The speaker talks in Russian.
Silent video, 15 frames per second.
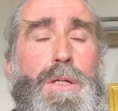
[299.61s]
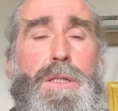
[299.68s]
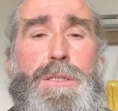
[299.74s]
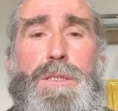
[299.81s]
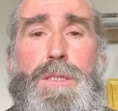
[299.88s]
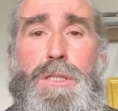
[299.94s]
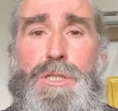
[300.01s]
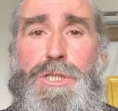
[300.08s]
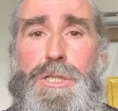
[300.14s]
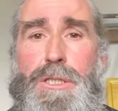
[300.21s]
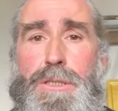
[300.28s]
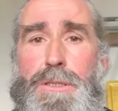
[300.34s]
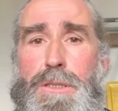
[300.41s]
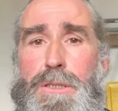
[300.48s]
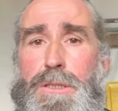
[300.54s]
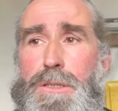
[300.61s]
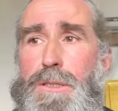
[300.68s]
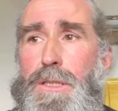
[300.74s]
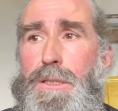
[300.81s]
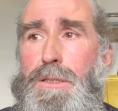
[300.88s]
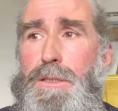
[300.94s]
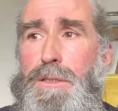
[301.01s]
согрешения и
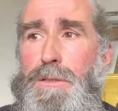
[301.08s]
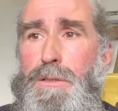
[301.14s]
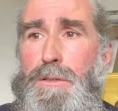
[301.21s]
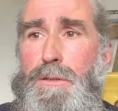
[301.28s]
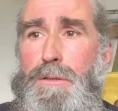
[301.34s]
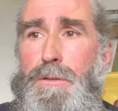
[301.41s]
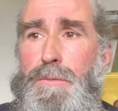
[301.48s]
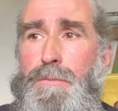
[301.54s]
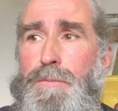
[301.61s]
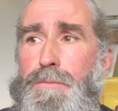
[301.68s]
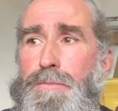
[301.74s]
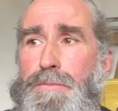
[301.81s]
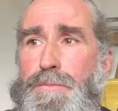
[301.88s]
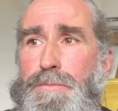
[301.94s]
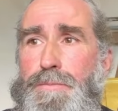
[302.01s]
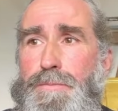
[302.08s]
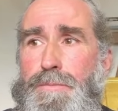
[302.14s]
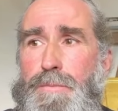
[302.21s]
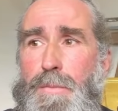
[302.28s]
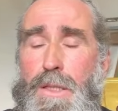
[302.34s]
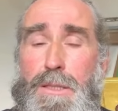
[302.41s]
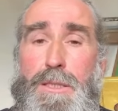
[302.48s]
какие-то
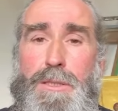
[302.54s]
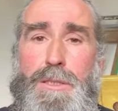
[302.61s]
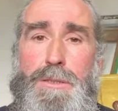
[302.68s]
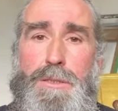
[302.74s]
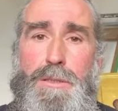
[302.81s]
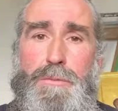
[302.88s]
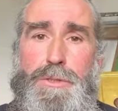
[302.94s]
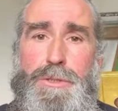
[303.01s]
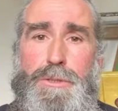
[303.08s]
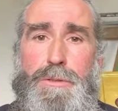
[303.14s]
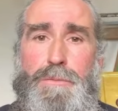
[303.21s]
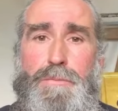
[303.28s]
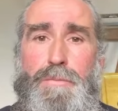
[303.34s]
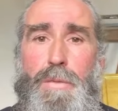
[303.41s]
какие-то немощи.